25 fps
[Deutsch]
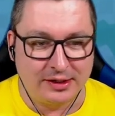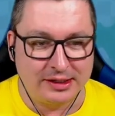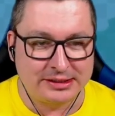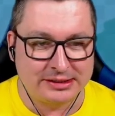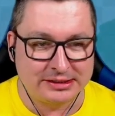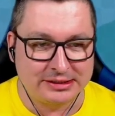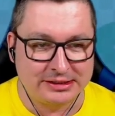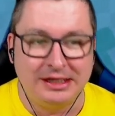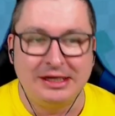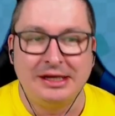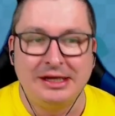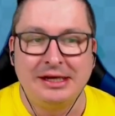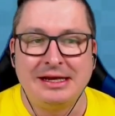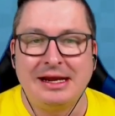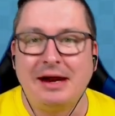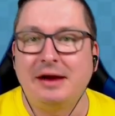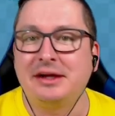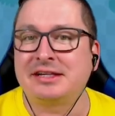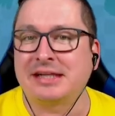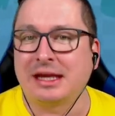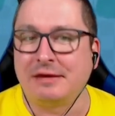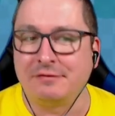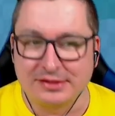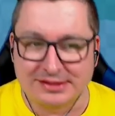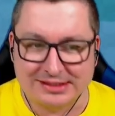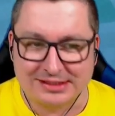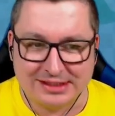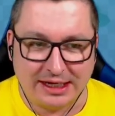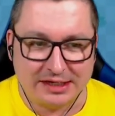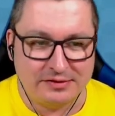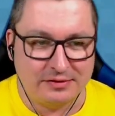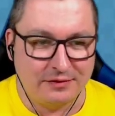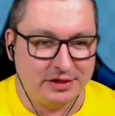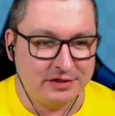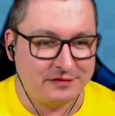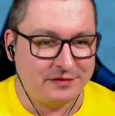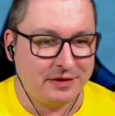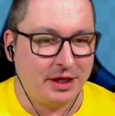Leute. Dann treffen wir uns
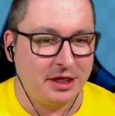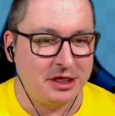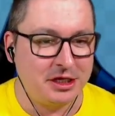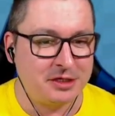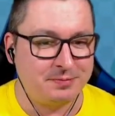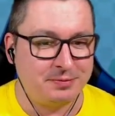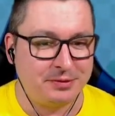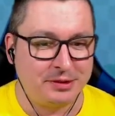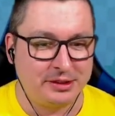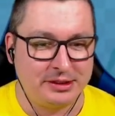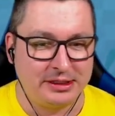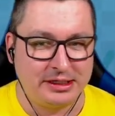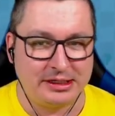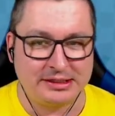gleich, wenn ich fertig bin.